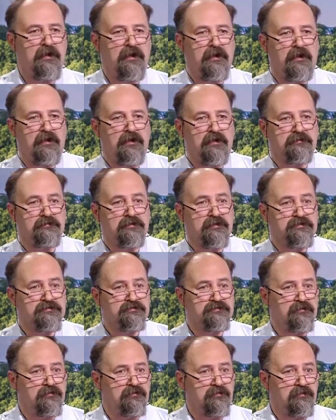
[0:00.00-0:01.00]
Э, так
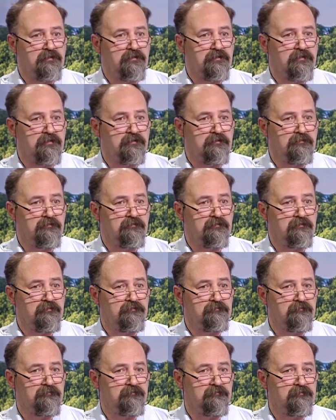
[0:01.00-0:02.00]
что,
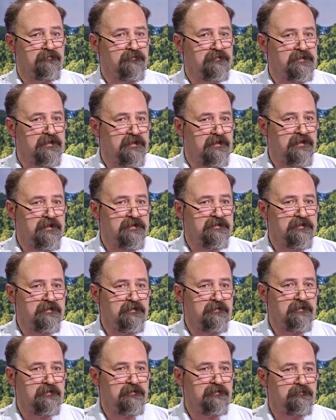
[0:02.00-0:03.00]
да,
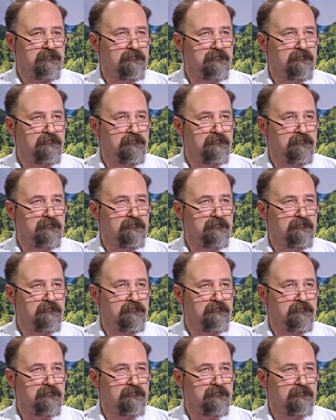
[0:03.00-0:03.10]
это